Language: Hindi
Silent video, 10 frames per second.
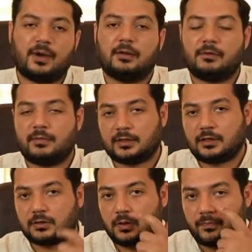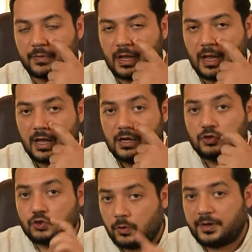बारे में बात करता हूँ
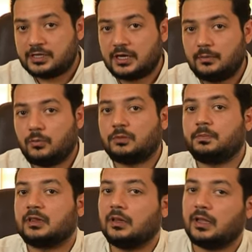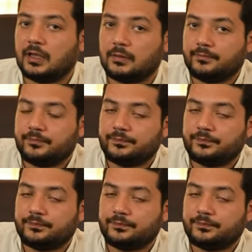जो पेशेंट बहुत पतले हैं